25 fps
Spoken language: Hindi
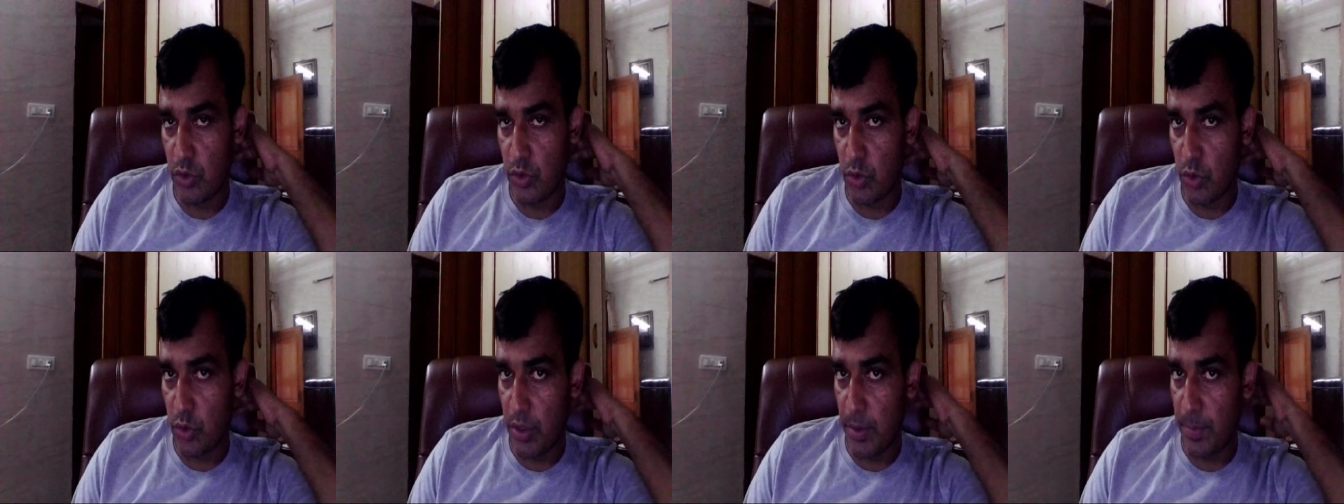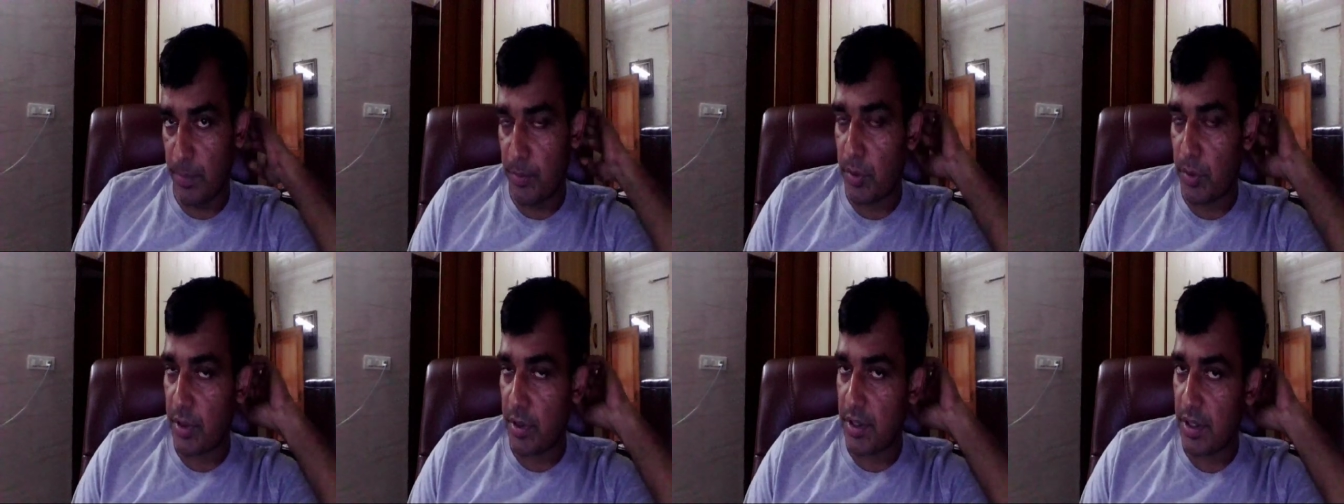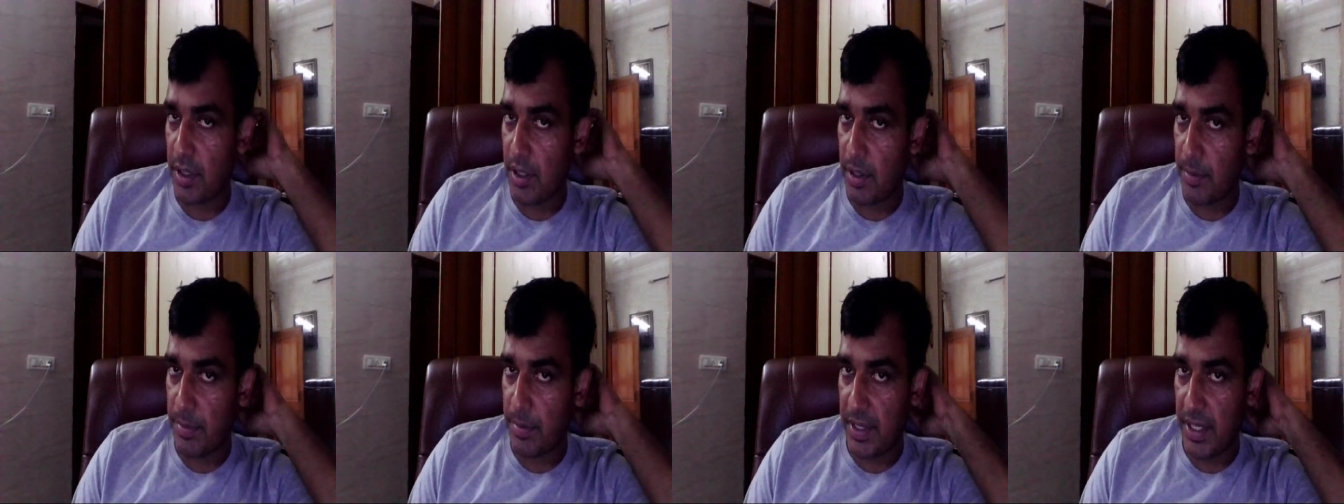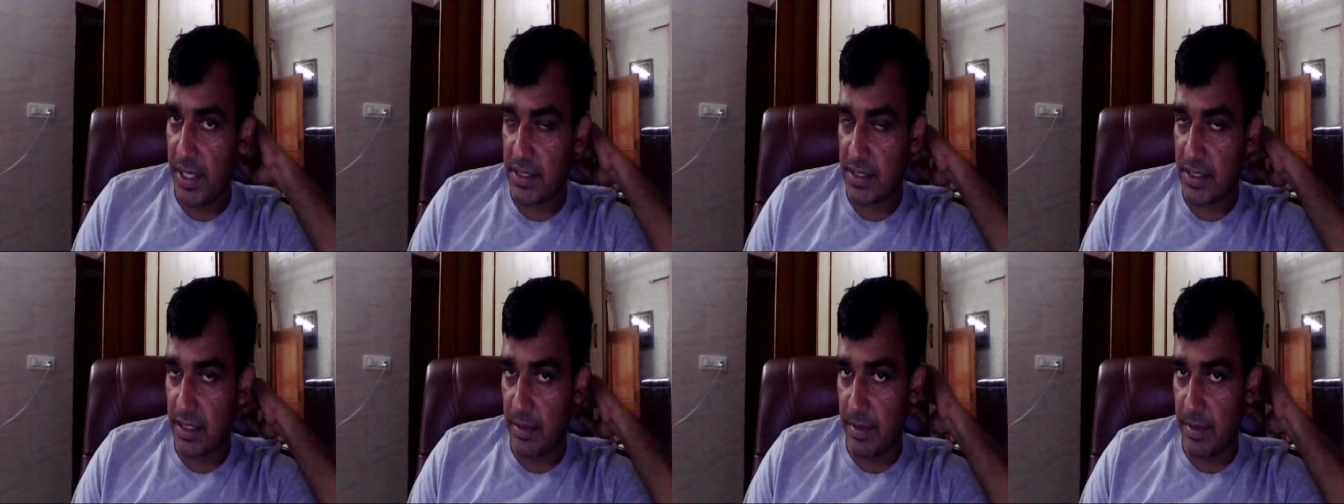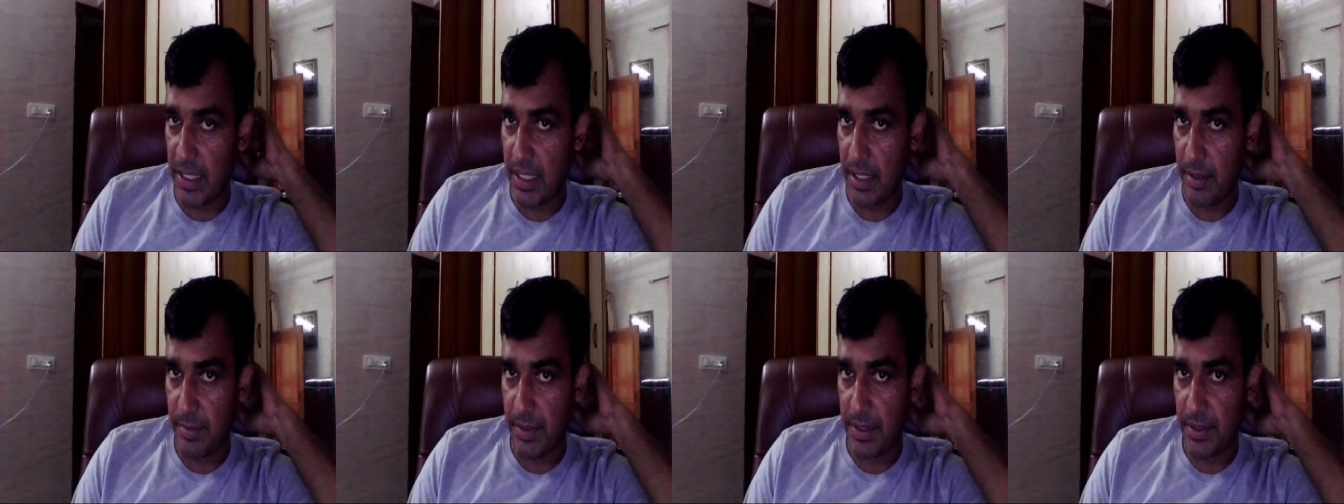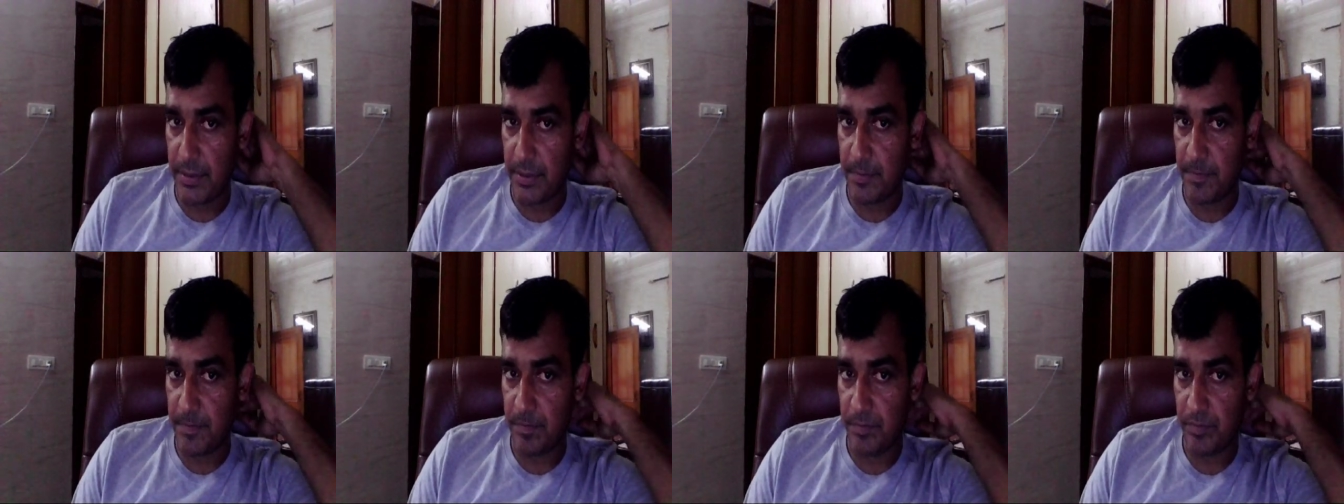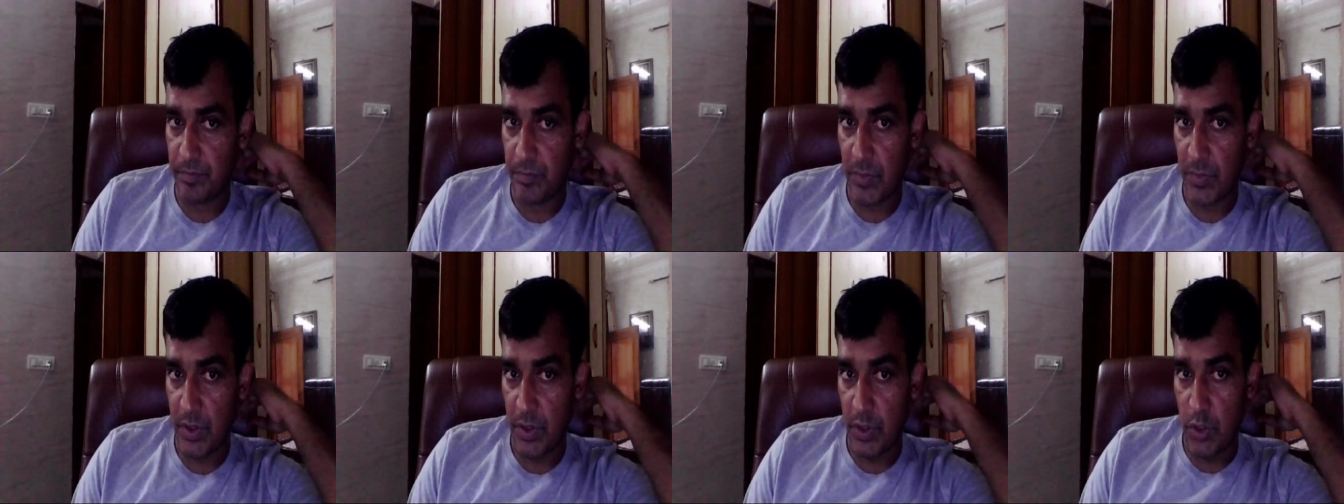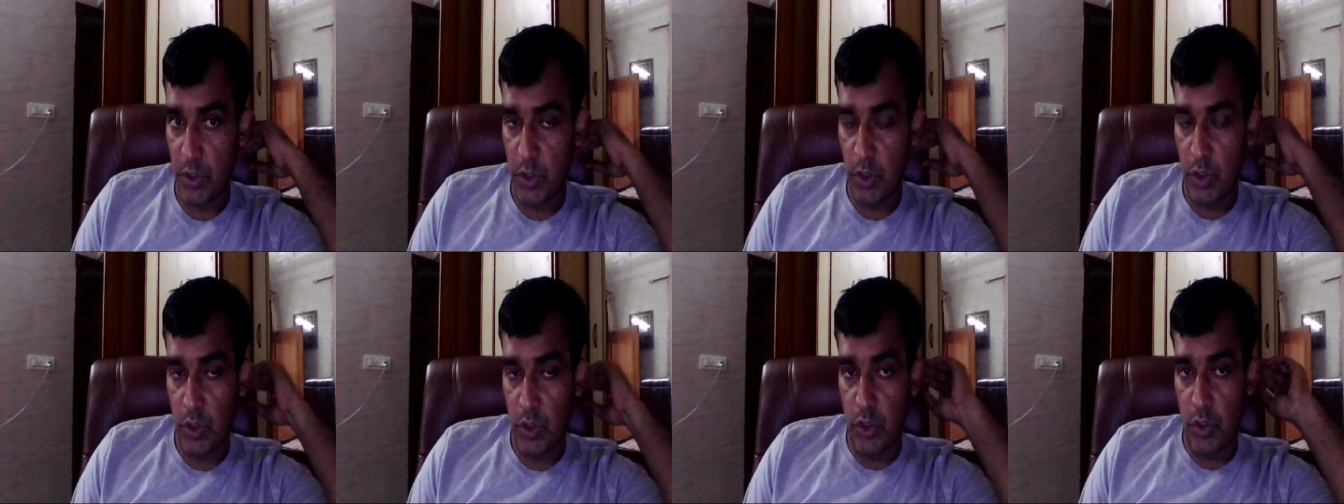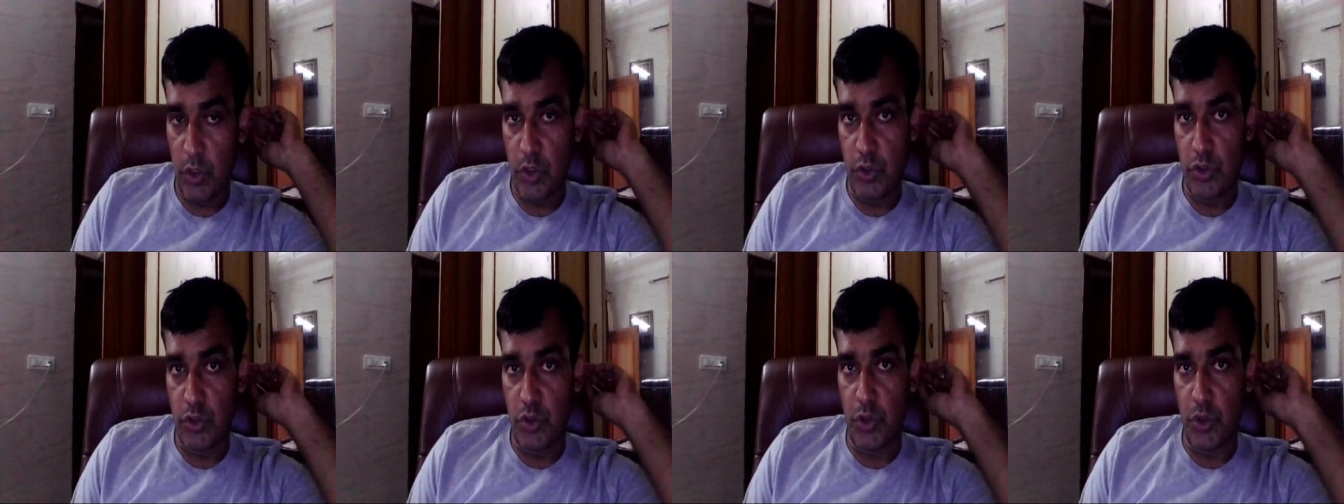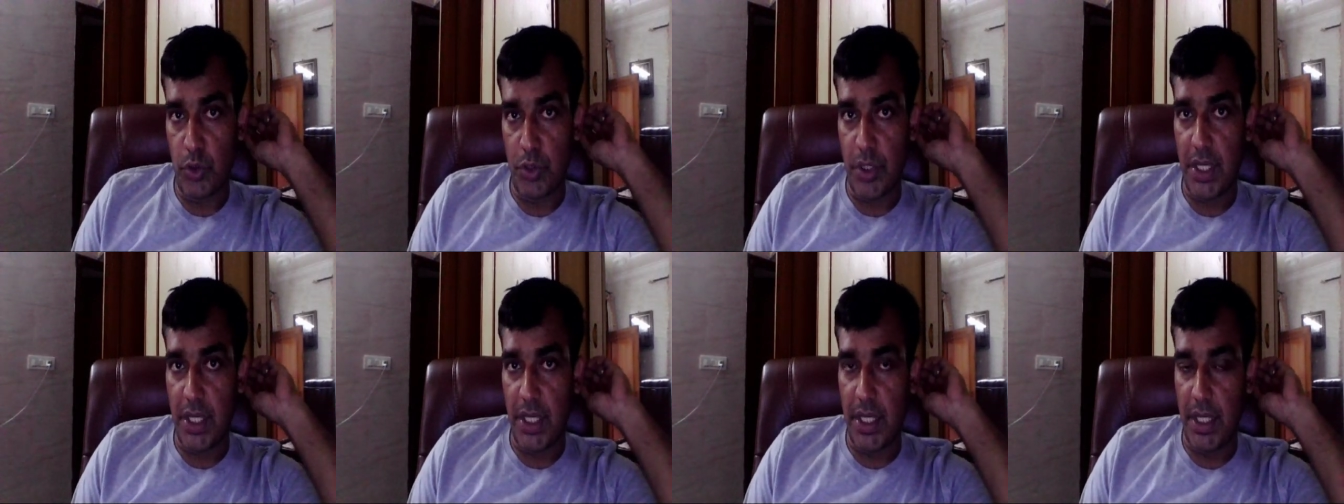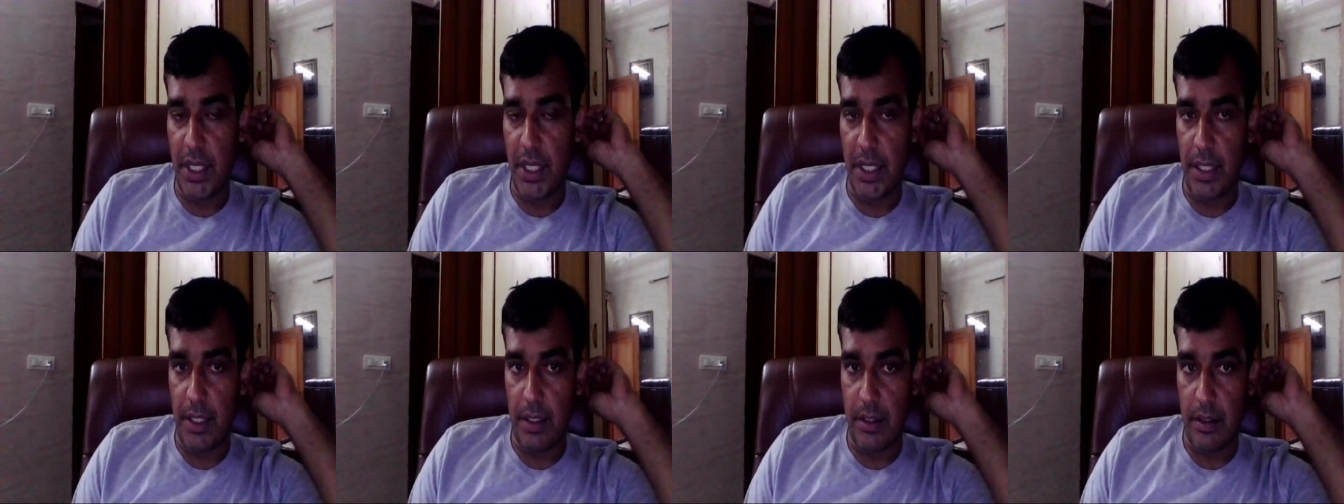दो इम्पॉर्टेंट अपडेट्स के बारे में जो कि